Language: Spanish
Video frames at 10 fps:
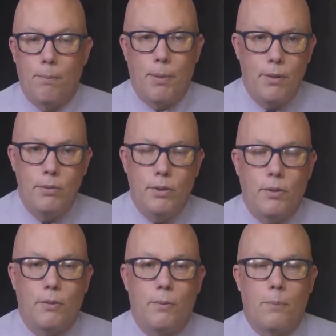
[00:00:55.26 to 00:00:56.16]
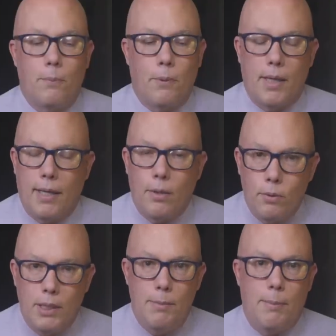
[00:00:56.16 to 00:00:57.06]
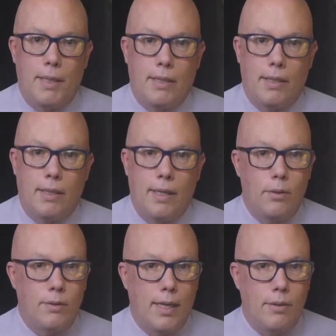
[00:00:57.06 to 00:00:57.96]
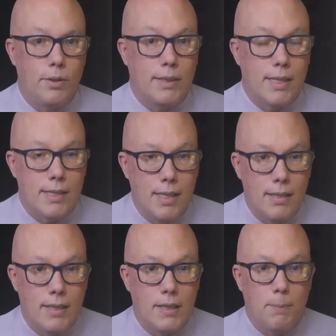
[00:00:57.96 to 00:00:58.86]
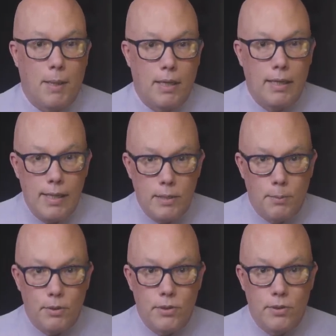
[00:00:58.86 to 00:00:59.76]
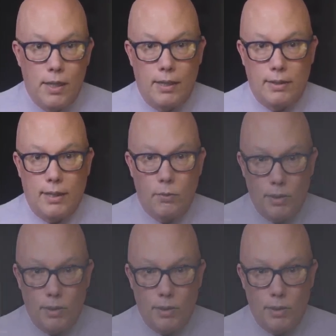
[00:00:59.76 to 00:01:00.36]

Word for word: Pregunto porque últimamente he notado interesantes paralelismos entre